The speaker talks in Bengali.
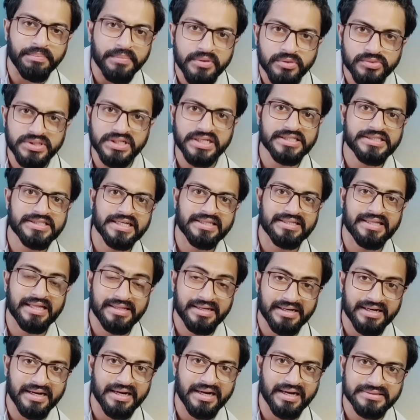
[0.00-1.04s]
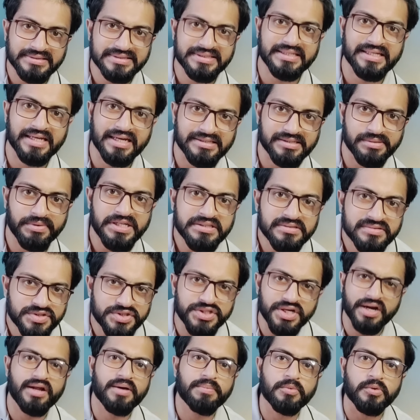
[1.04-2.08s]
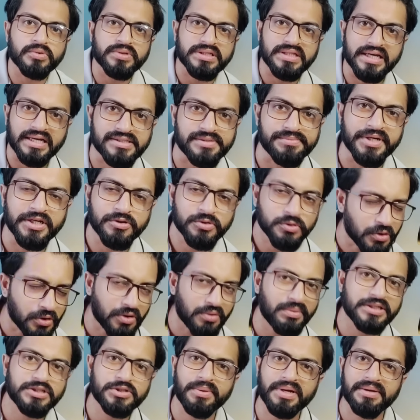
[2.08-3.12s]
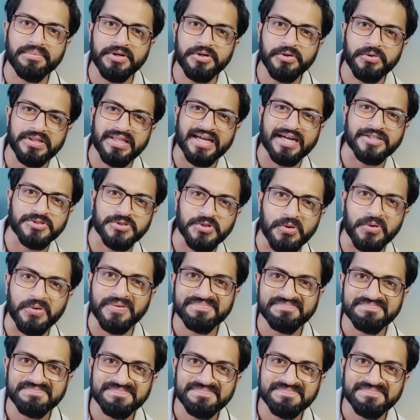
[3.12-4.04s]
মিউজিকের সাথে তাদেরকে নাচতে দেখা যাবে চিয়ার আপ করতে দেখা যাবে ধন্যবাদ সবাইকে ভিডিওটি দেখার জন্য